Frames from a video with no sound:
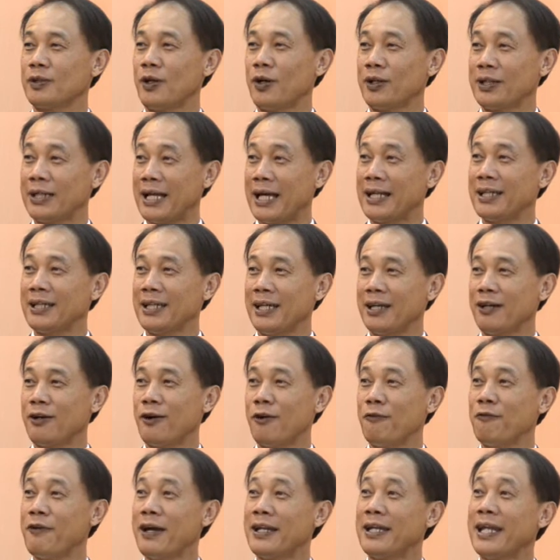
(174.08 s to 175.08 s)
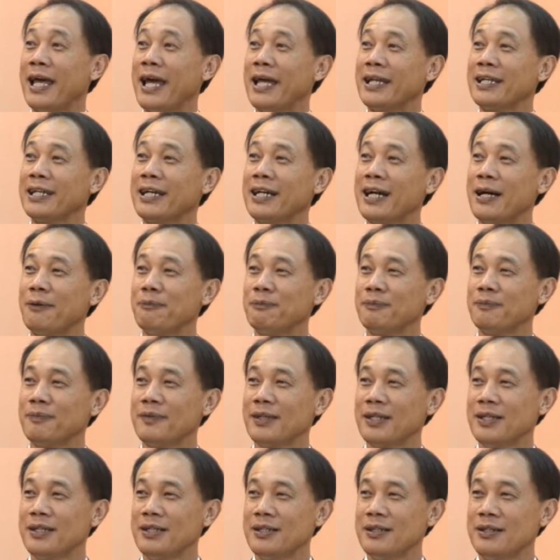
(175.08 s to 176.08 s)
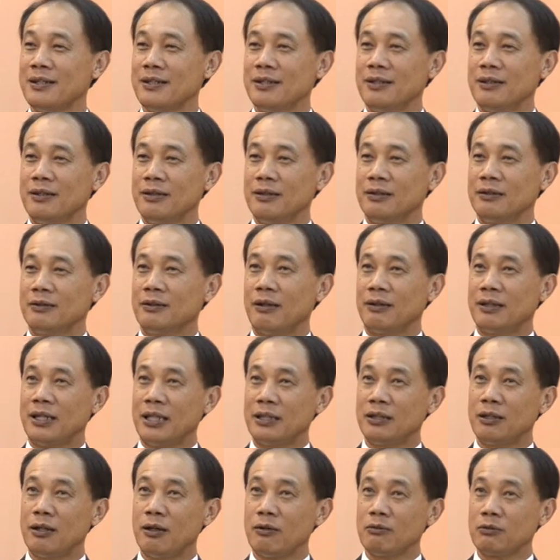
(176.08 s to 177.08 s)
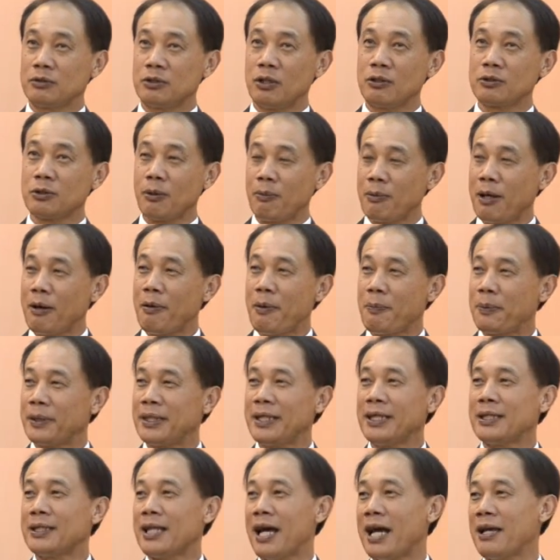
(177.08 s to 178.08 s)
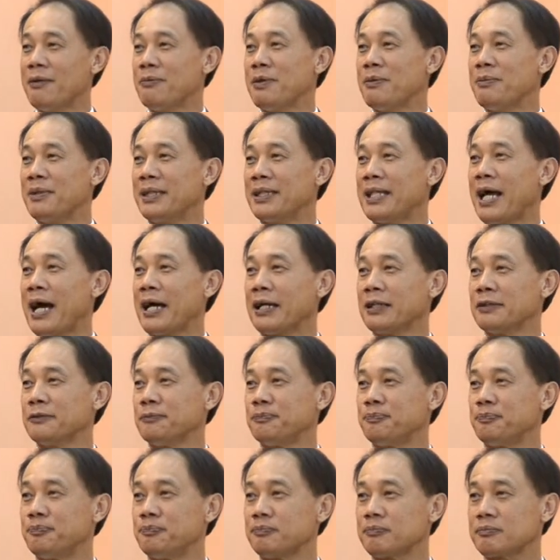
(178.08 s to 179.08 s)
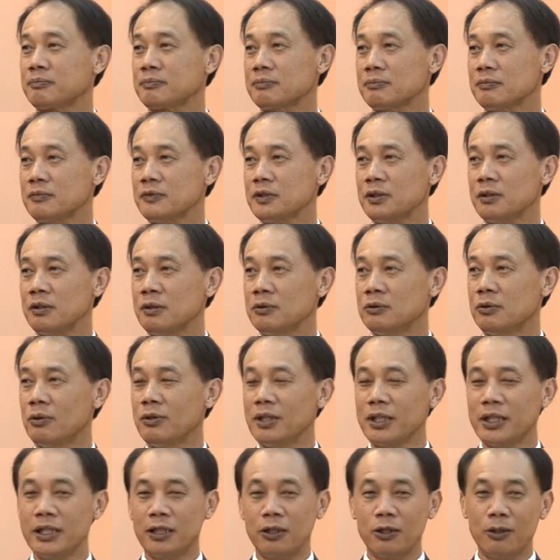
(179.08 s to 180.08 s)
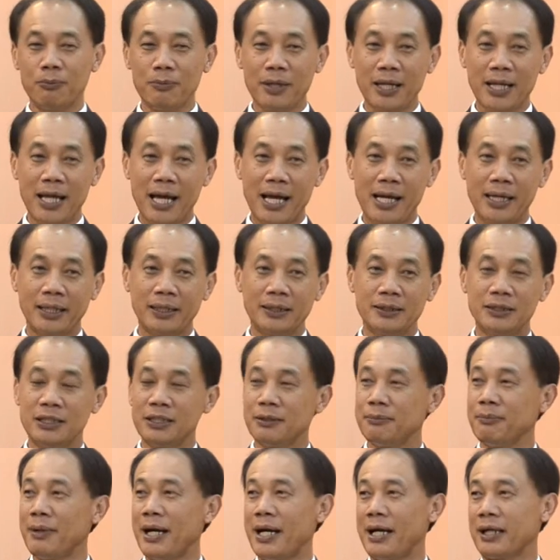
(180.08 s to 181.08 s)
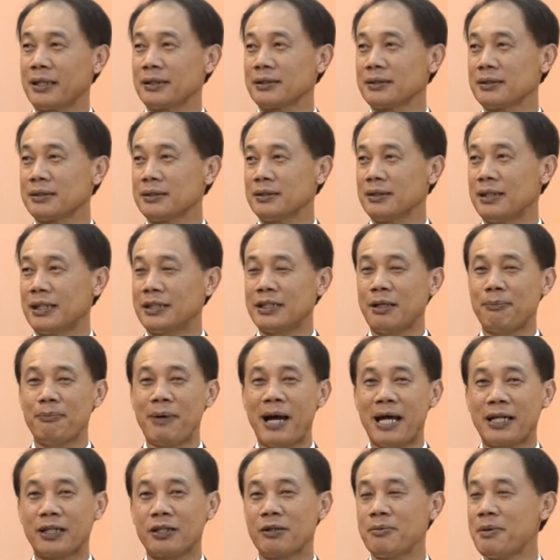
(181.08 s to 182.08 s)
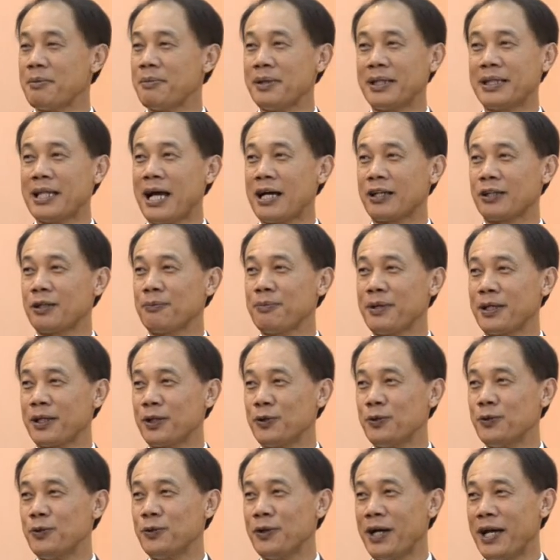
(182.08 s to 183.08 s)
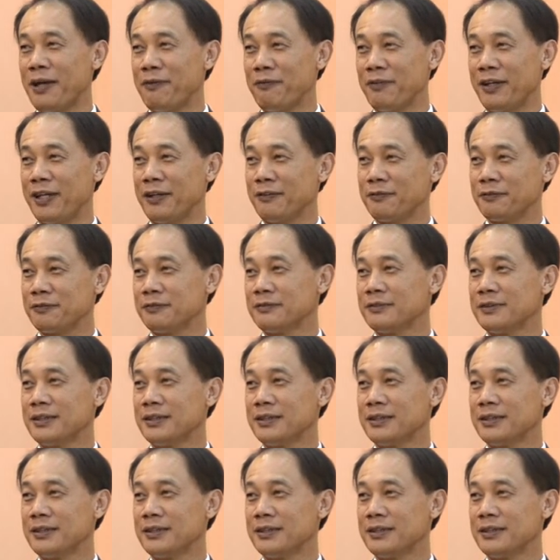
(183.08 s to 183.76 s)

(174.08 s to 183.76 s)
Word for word: ตอนนั้นเนี่ยของไฟแนนซ์นะครับ ตอนนั้นต้องต้องยอมรับว่าประเทศไทยไม่มีตังคธุรกิจล้มละลายเยอะมาก รัฐบาลก็ไม่มีตังค์ต้องไปกู้ IMF